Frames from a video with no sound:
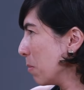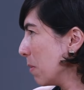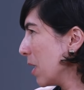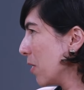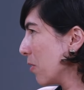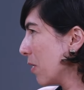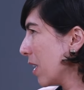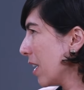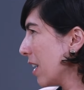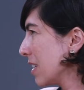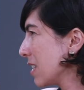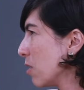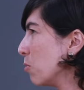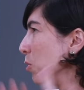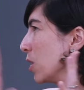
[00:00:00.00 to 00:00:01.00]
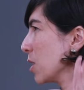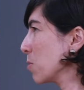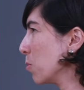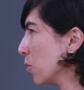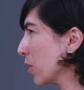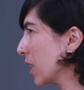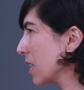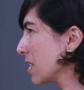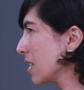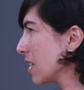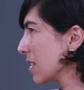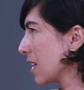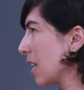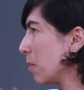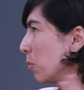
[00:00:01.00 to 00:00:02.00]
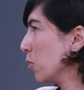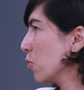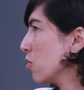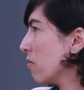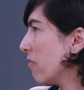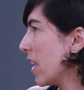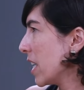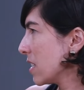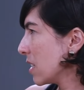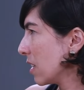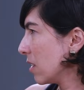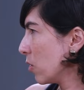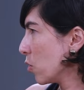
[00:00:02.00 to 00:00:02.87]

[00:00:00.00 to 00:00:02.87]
Primeiro, são muitas burocracias, ela é muito diversa,